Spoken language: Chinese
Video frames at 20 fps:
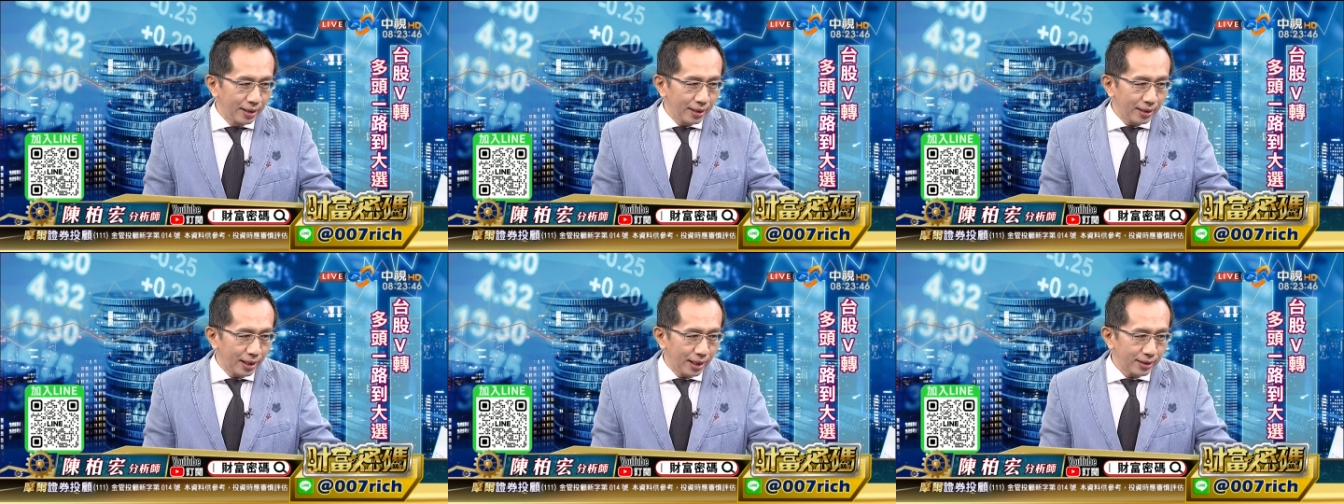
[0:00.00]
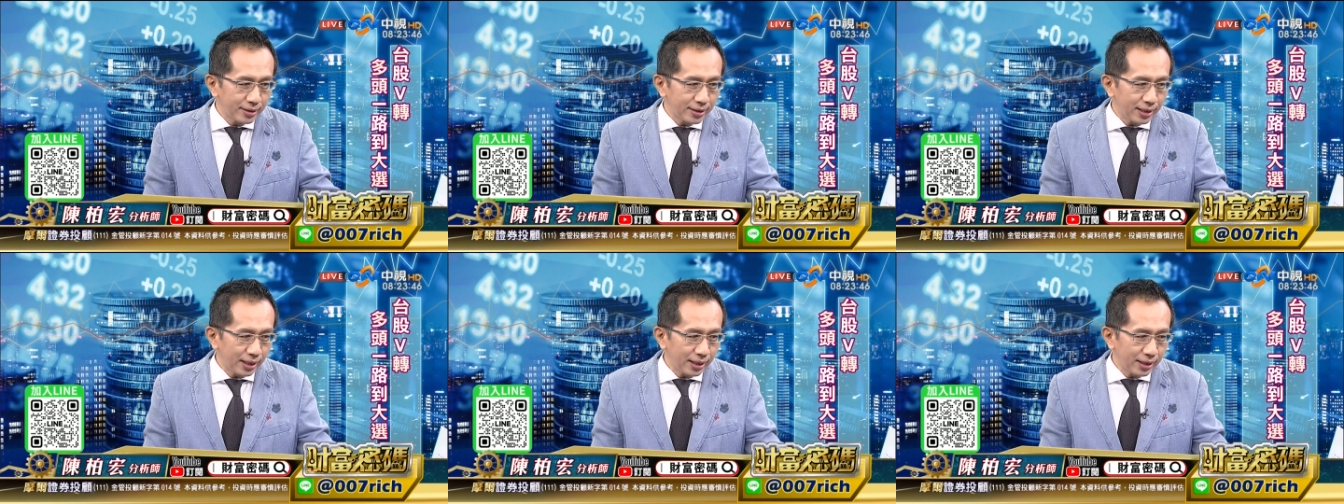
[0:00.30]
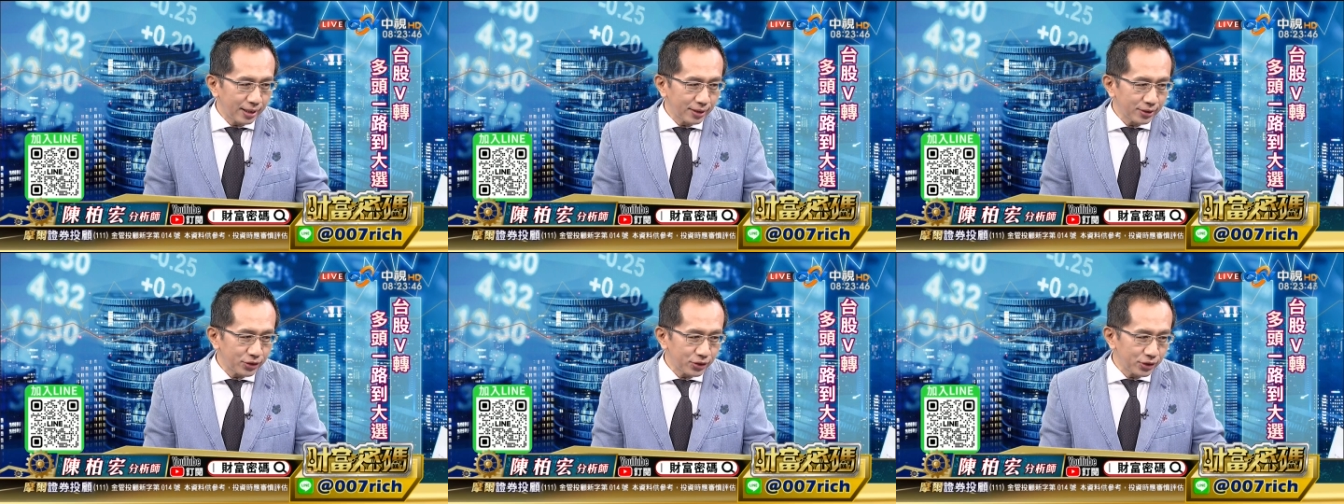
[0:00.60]
那这
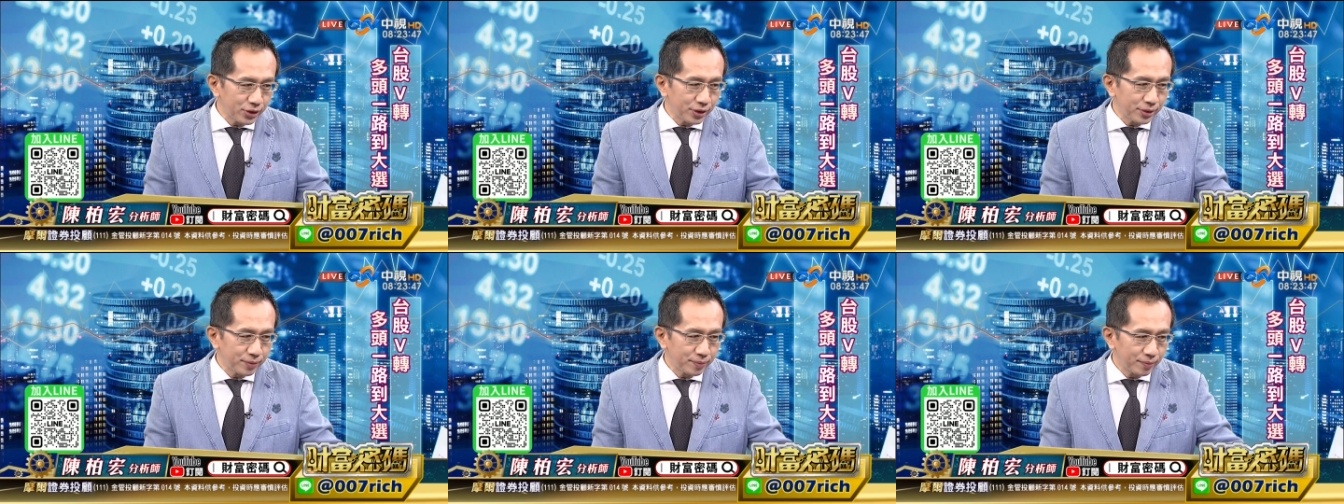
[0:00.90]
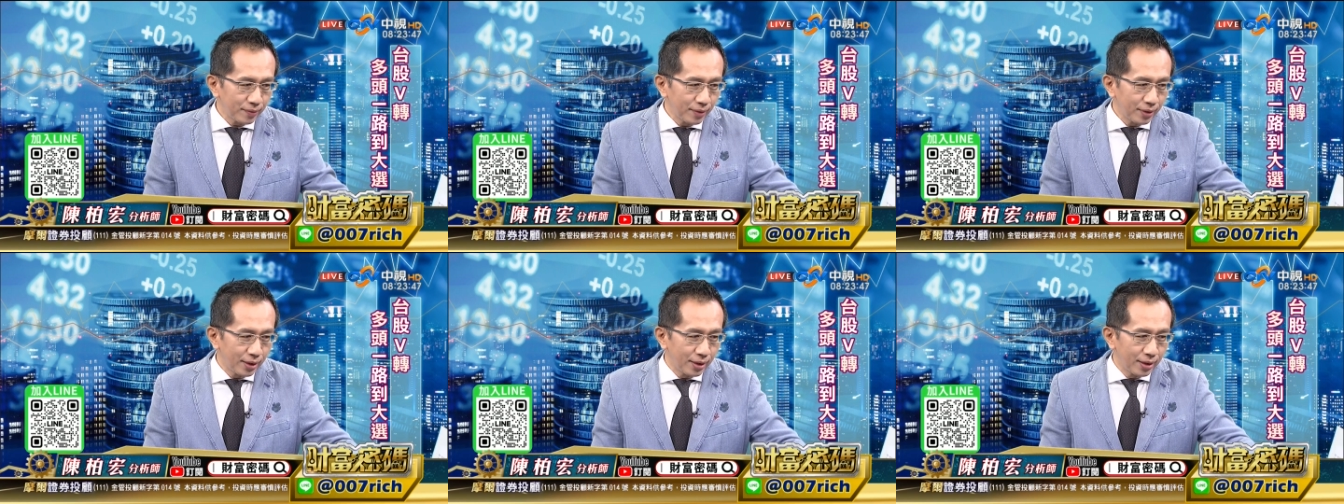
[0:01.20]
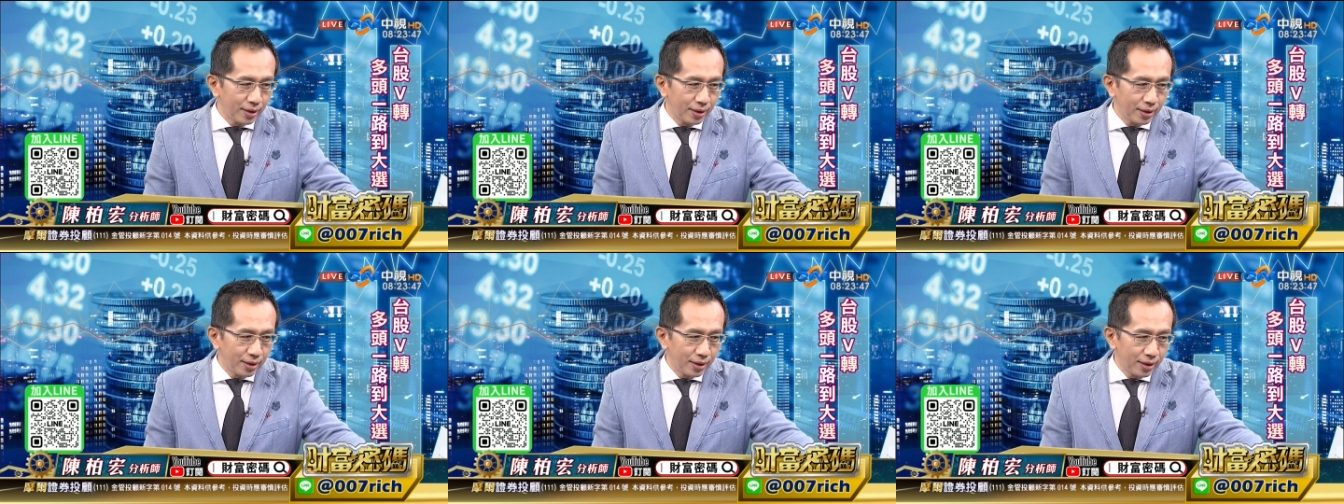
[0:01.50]
个是，
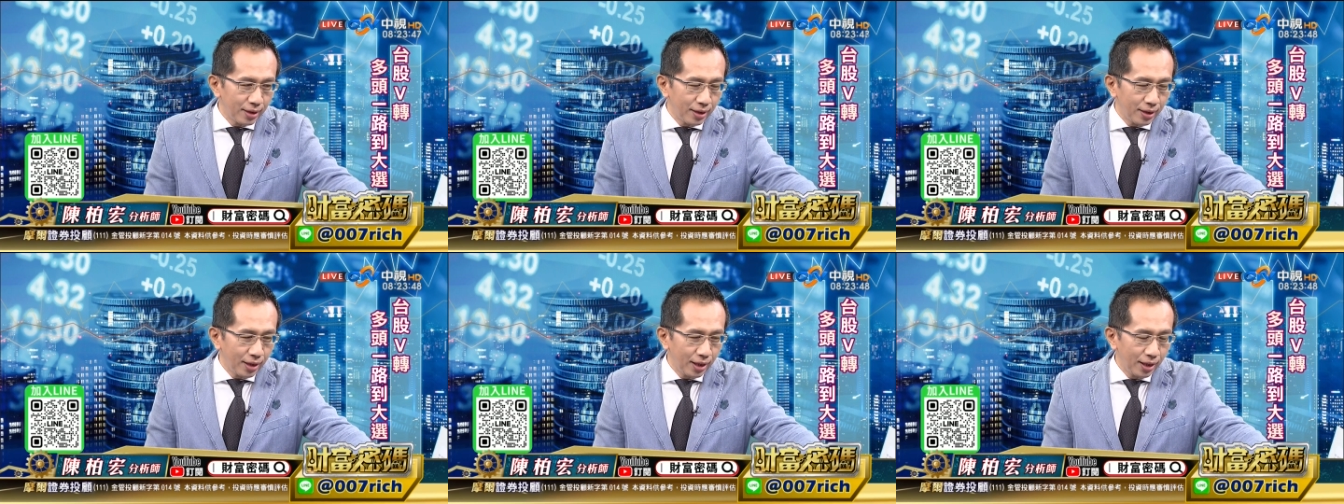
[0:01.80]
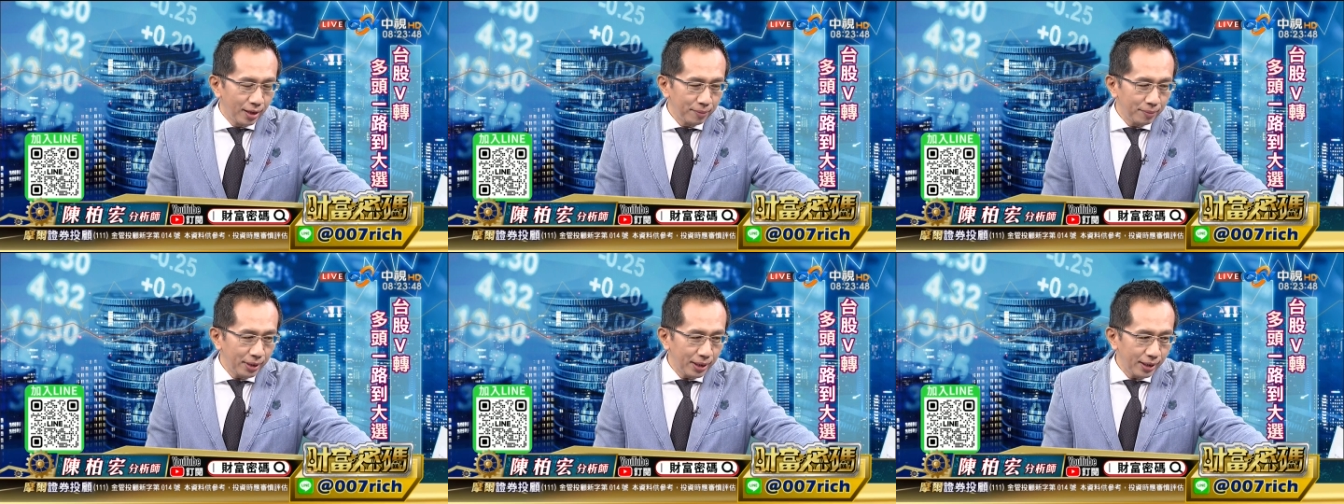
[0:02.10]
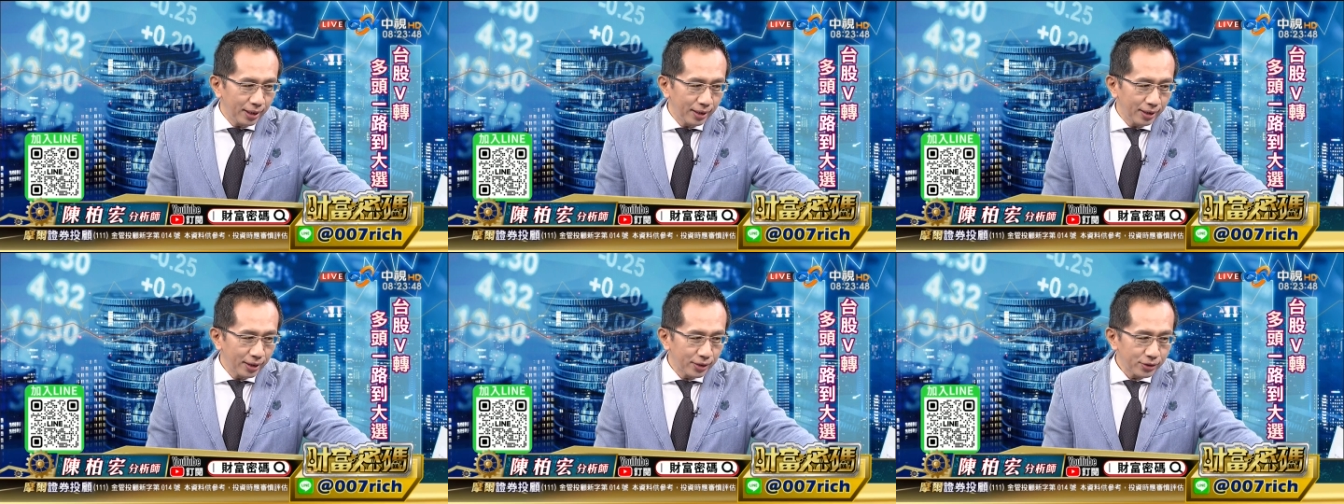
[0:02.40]
啊，明
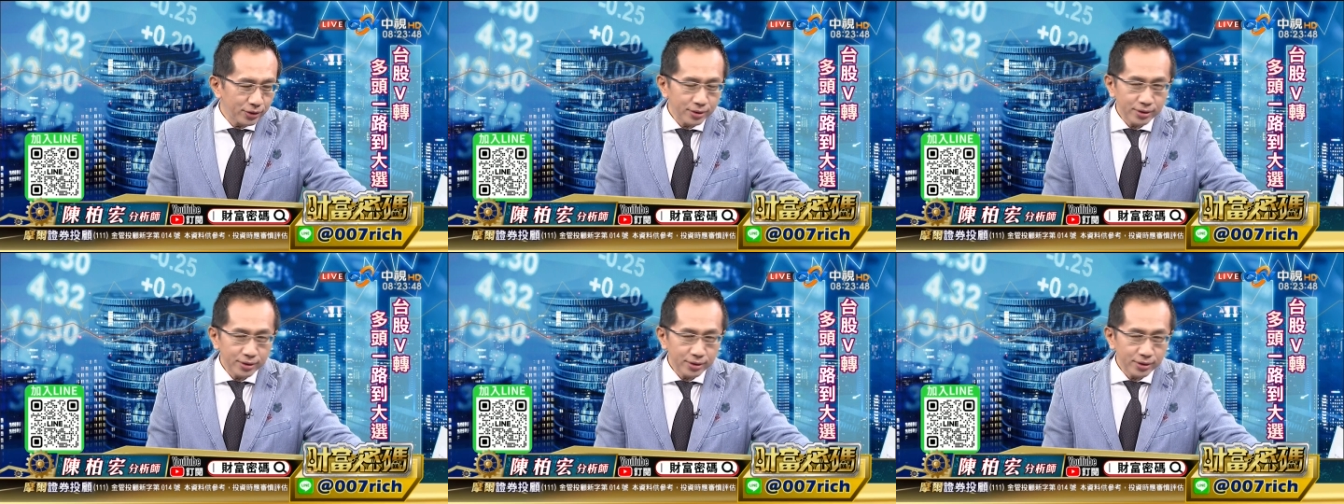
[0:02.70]
年的